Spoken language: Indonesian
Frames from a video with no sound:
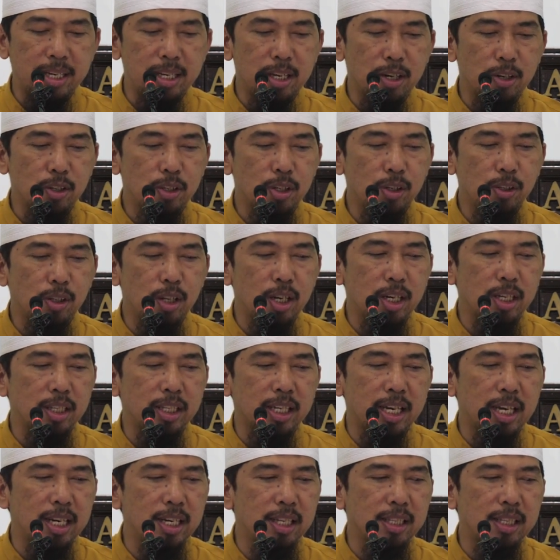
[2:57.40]
Makanya Rasulullah
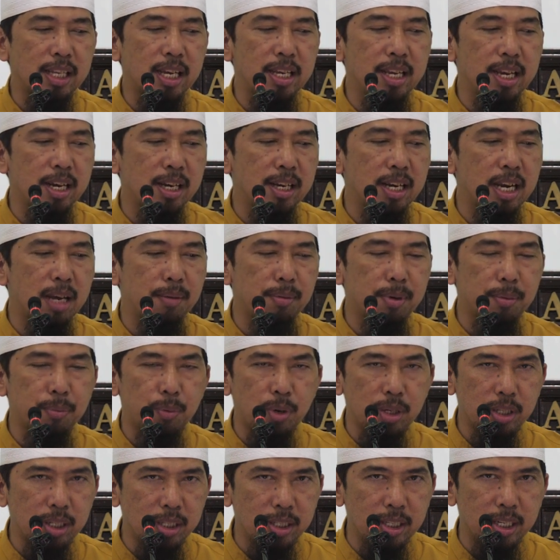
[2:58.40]
ketika ditanya
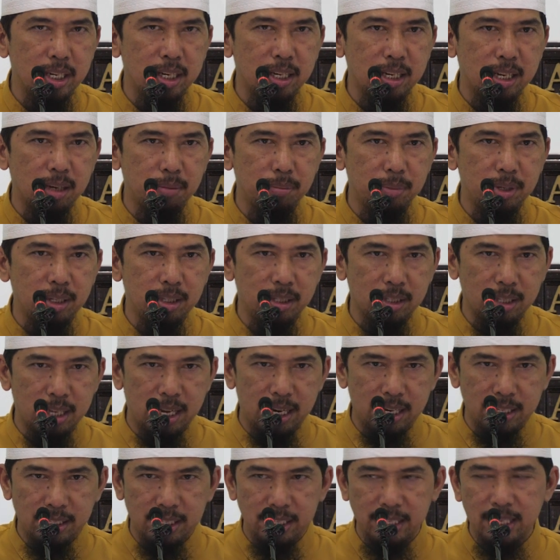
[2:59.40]
kenapa puasa Senin
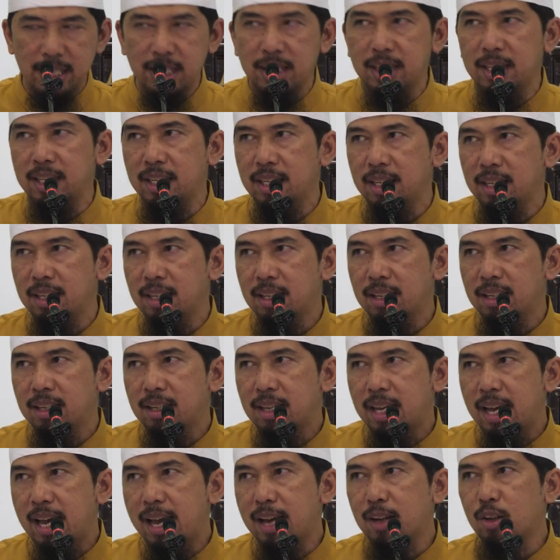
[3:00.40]
Kamis, alasannya ini,
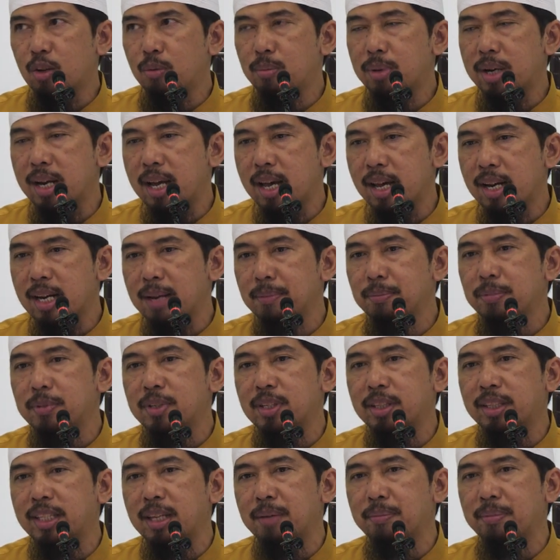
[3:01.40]
aku
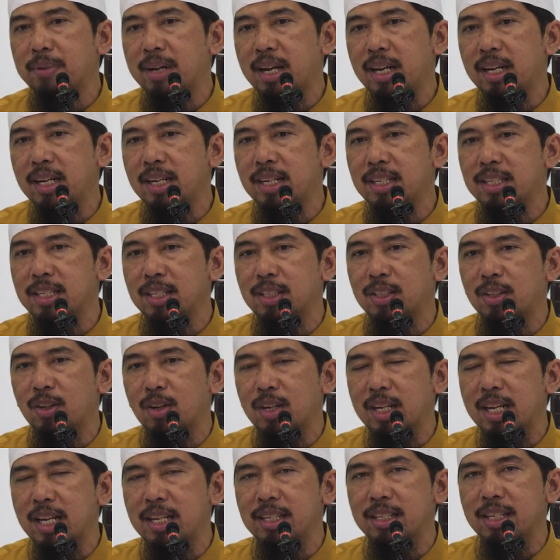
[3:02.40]
berharap setiap kali
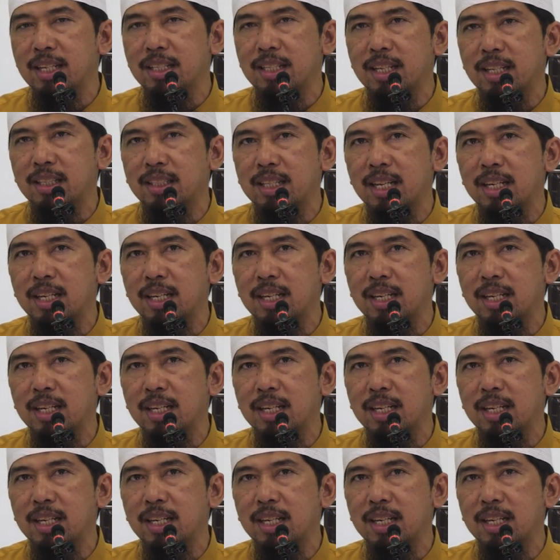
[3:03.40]
disetorkan